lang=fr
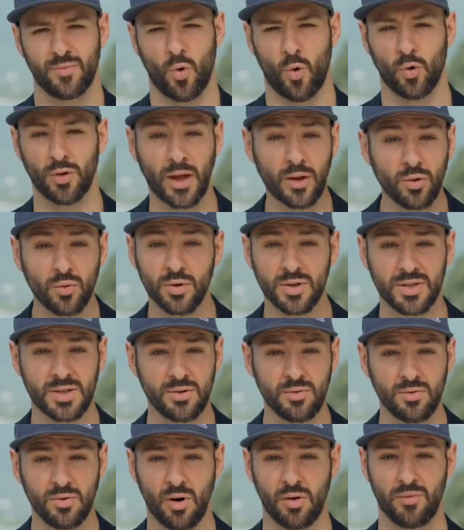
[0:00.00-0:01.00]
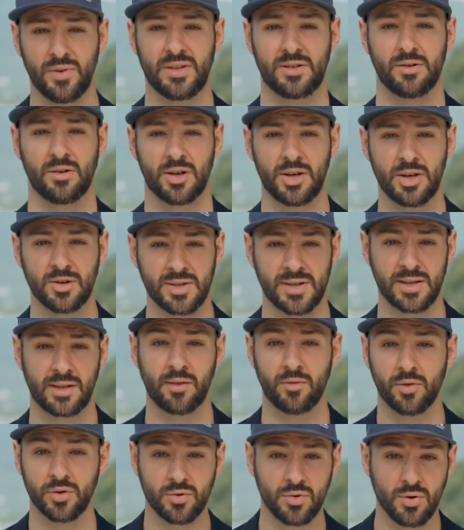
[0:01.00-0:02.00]
On a nous aussi eu envie de s'engager dans cette
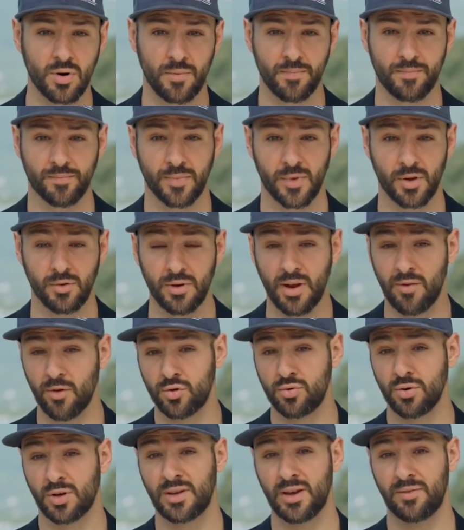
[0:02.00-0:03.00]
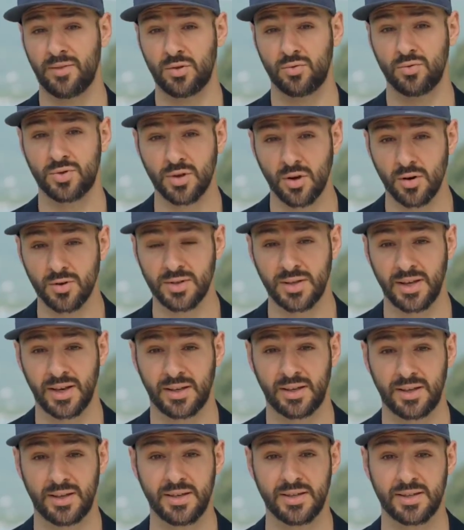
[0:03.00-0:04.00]
aventure, une aventure qui avait du sens et
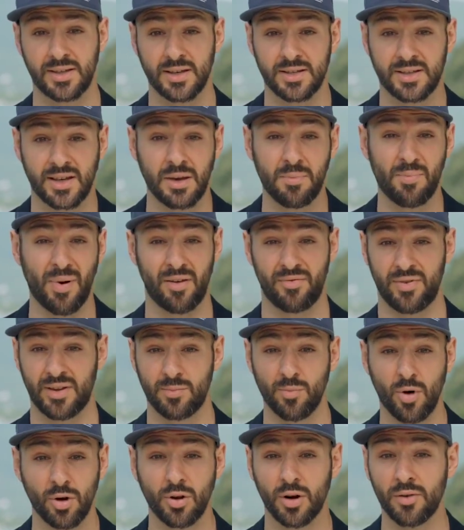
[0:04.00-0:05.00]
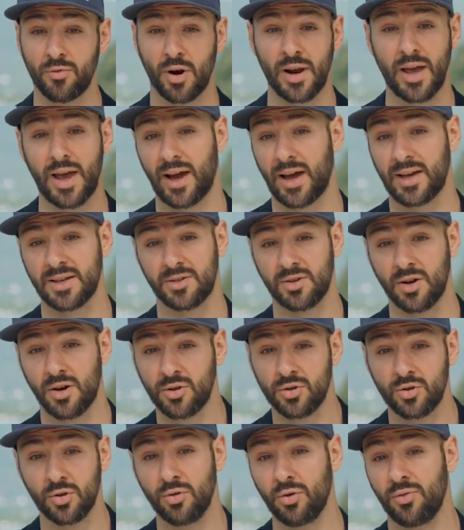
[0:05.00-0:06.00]
qui s'inscrit parfaitement dans le volet
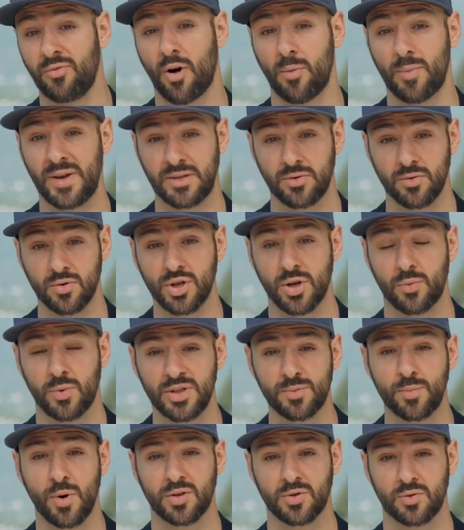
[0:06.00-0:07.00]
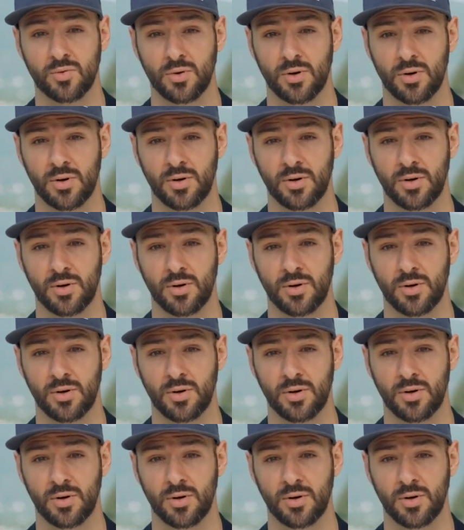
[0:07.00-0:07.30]
RSE de nos formations chez Winsport School.